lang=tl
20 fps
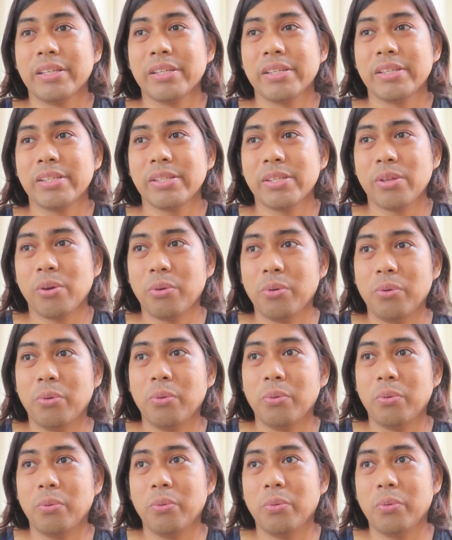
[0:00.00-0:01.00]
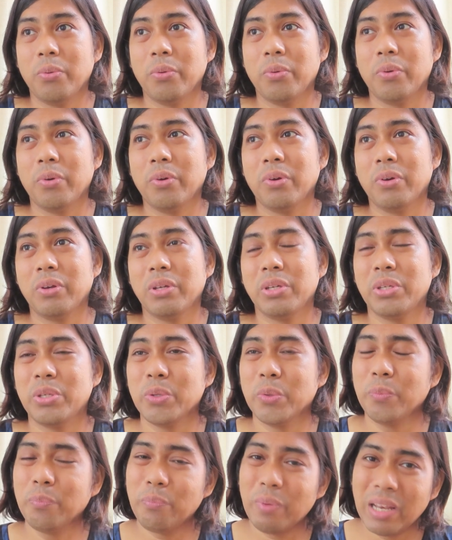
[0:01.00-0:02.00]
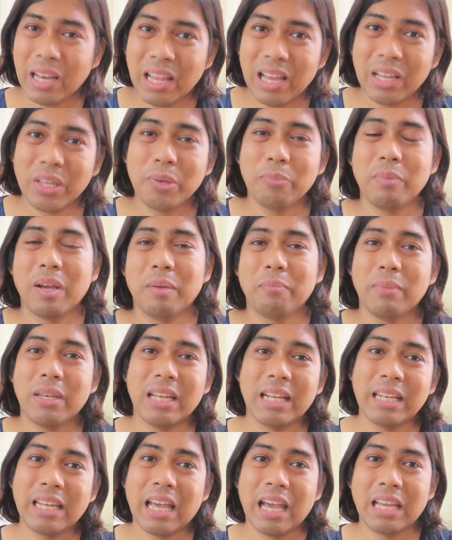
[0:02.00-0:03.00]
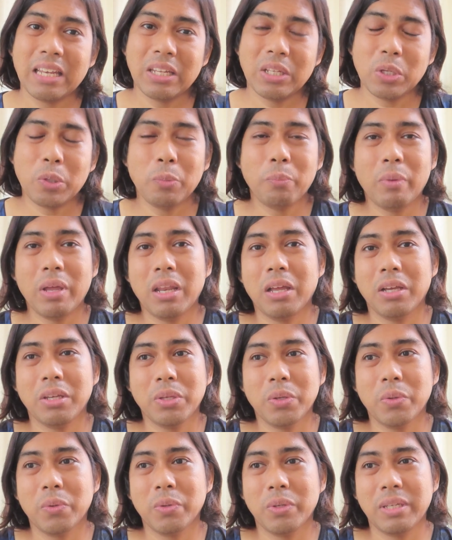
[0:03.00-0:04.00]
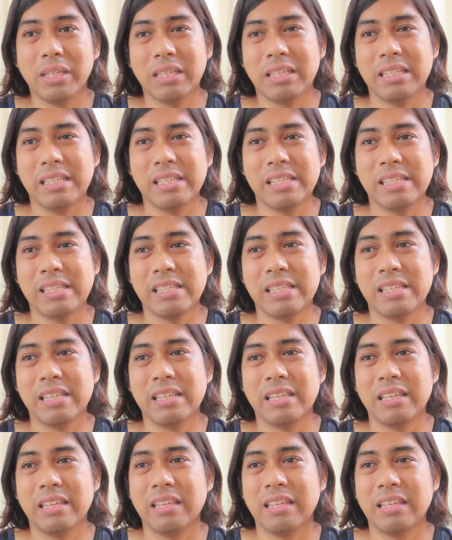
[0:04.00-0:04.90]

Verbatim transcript: So, yung pa lang, yung mga pinagdaanan ko pa lang yun is